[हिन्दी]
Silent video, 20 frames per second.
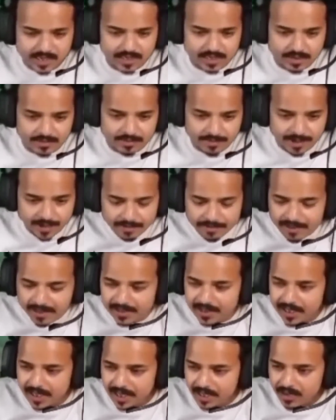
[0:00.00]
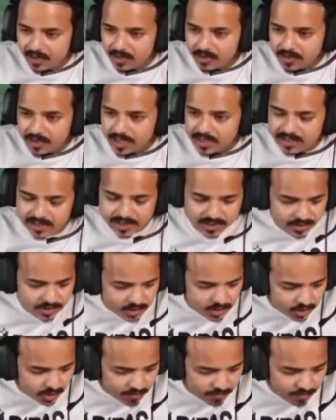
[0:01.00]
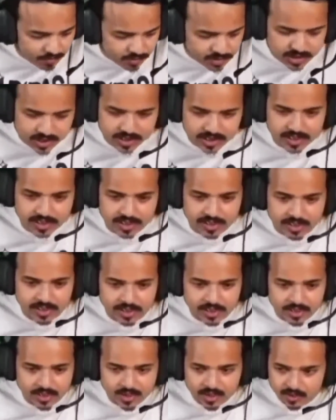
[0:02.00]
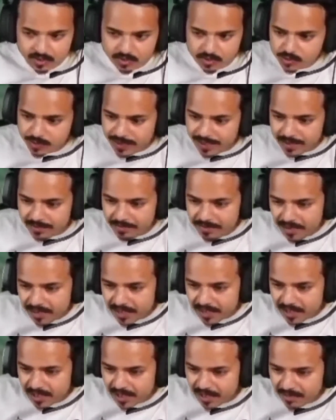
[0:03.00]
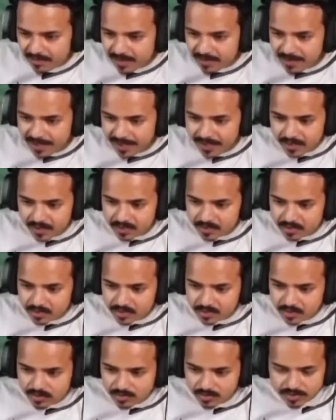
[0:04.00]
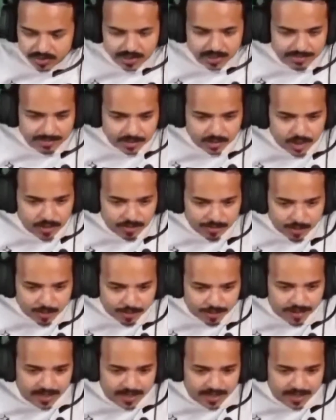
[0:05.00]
ही चाह रहा भाई मैं देख रहा हूँ यार स्क्रीनशॉट पोस्ट कर तो रहे हैं उसमें एडबिट का नाम है भाई उसको से भी मतलब ये तो आप